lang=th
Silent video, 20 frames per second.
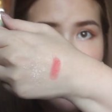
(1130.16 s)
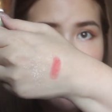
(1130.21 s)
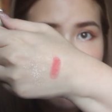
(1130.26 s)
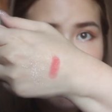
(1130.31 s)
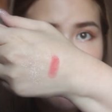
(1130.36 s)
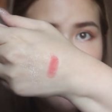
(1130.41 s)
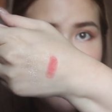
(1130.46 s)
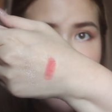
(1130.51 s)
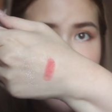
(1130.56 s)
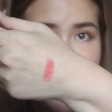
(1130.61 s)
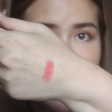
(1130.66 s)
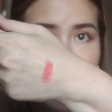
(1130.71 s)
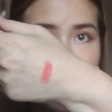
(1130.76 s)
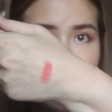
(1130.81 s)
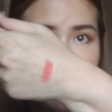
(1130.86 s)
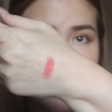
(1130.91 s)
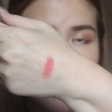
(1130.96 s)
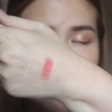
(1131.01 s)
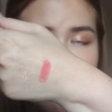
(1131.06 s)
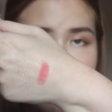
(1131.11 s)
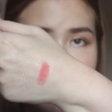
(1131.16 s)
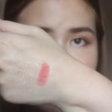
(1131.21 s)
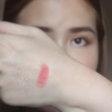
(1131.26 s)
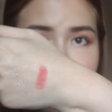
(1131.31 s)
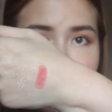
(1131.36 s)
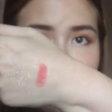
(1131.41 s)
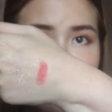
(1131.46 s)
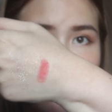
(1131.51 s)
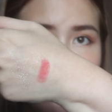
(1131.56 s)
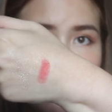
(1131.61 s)
รักมากออกแนวแบบช
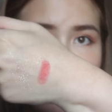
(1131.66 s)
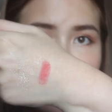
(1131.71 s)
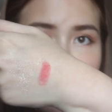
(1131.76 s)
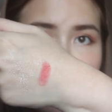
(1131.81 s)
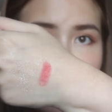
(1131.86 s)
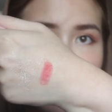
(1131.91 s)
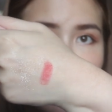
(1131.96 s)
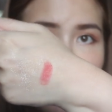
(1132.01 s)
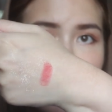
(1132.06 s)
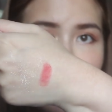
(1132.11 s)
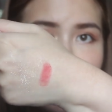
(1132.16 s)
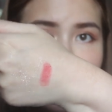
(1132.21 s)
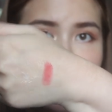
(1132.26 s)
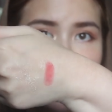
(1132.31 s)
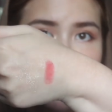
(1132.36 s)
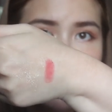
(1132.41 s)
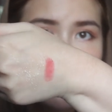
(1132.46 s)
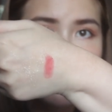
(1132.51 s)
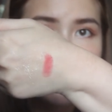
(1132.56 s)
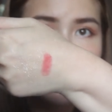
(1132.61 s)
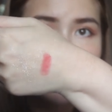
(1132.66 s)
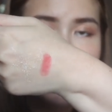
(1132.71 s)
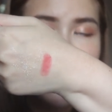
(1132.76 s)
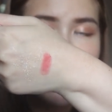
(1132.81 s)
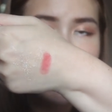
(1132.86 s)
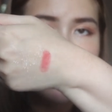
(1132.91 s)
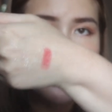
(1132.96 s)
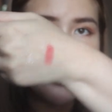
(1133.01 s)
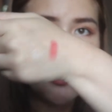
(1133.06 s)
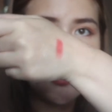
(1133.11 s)
มพูอมนูดแบ
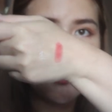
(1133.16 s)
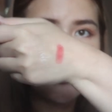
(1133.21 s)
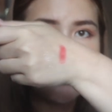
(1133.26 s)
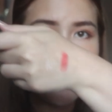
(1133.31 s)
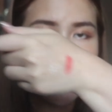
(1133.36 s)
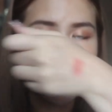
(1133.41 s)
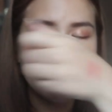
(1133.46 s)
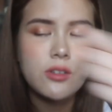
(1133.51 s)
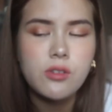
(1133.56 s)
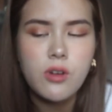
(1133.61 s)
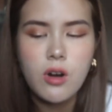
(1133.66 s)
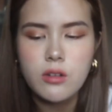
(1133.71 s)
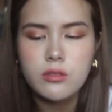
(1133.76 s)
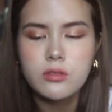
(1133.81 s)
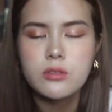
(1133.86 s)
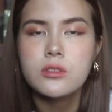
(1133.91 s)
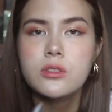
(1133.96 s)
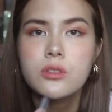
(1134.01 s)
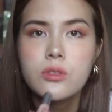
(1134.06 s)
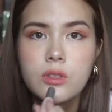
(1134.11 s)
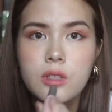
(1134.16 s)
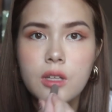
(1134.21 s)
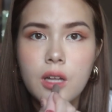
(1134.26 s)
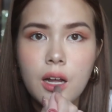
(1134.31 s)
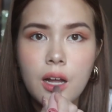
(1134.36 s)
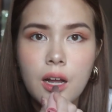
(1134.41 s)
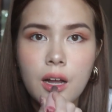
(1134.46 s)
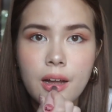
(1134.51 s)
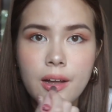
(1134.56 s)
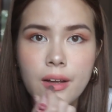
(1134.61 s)
บ Natural สุดๆ
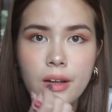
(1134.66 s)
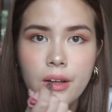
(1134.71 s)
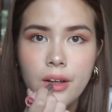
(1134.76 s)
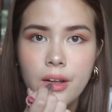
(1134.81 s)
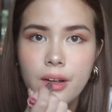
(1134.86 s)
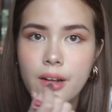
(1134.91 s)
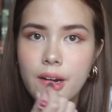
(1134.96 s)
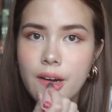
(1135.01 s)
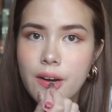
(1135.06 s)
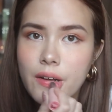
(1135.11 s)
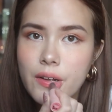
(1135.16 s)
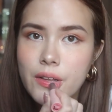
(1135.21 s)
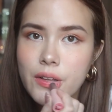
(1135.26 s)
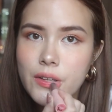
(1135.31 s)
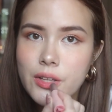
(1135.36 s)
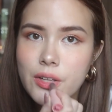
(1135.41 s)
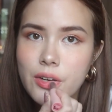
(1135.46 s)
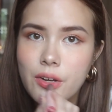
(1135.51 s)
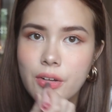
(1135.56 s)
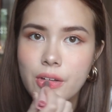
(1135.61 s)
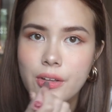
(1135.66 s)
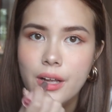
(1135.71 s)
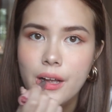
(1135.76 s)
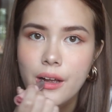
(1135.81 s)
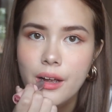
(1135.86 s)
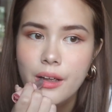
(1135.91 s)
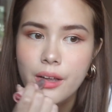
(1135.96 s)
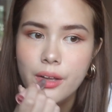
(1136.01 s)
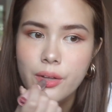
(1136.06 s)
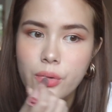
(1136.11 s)
นะคะเดี๋ยวจะลอง
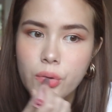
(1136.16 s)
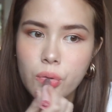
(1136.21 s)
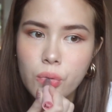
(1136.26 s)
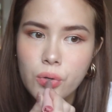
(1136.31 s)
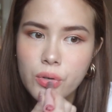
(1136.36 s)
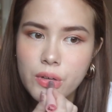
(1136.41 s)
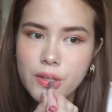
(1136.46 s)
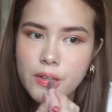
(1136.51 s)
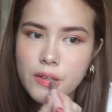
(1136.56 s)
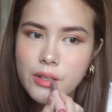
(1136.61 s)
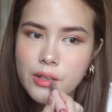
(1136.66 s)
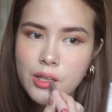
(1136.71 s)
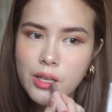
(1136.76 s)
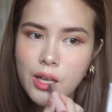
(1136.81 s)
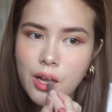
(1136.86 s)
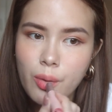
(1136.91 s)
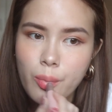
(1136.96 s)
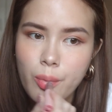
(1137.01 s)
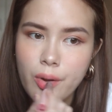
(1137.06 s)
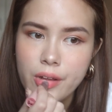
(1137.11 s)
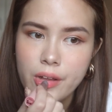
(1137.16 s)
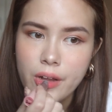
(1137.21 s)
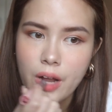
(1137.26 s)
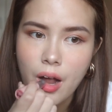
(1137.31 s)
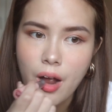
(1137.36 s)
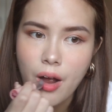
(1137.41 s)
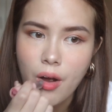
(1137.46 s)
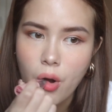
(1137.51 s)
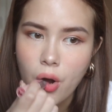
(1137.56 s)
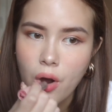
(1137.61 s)
ทาให้ดูครับอัน
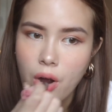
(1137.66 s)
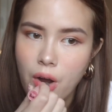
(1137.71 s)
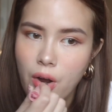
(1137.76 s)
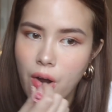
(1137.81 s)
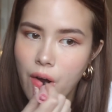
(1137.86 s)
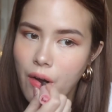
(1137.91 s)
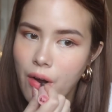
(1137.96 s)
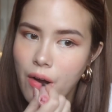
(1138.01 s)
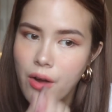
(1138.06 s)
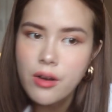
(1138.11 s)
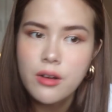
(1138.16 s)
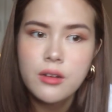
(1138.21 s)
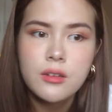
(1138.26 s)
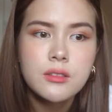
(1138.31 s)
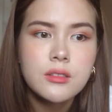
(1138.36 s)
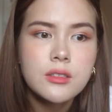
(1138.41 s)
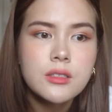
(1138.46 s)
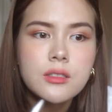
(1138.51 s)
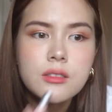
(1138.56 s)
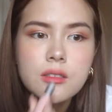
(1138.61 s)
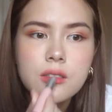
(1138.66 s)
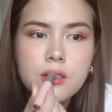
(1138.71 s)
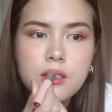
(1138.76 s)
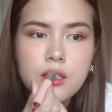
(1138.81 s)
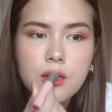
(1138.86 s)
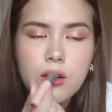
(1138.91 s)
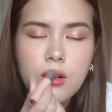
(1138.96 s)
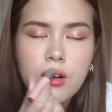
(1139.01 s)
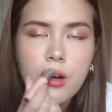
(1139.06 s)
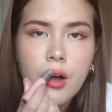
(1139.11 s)
เก่าคือ
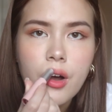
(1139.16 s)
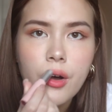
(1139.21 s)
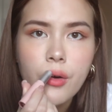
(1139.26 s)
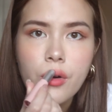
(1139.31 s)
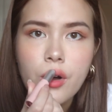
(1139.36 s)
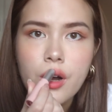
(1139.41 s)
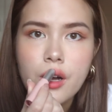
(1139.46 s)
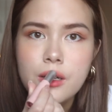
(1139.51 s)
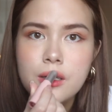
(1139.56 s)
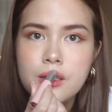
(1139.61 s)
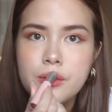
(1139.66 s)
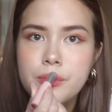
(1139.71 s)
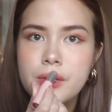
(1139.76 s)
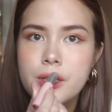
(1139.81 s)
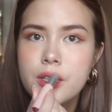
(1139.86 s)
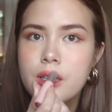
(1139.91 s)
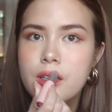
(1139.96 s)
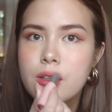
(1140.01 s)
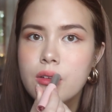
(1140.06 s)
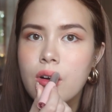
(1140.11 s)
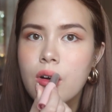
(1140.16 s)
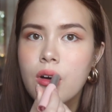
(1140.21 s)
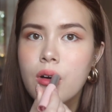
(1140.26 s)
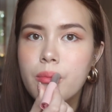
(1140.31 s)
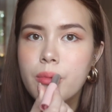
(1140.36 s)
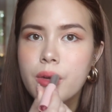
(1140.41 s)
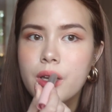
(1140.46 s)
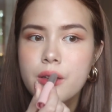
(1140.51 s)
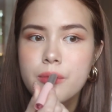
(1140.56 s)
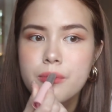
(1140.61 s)
เนื้อของเขาอะคือมีกลิ่นหอ
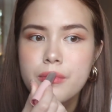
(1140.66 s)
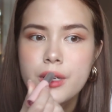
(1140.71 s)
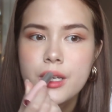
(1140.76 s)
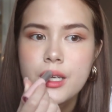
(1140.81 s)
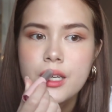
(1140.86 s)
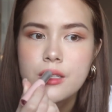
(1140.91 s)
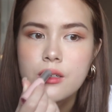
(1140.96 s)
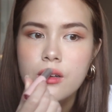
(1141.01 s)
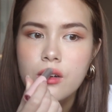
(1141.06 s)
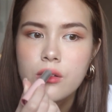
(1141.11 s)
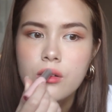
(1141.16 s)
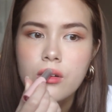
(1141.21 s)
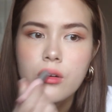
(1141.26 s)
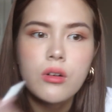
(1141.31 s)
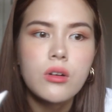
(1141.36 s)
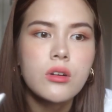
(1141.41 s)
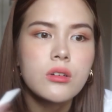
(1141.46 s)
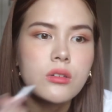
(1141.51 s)
มกลิ่นพีชอ่อ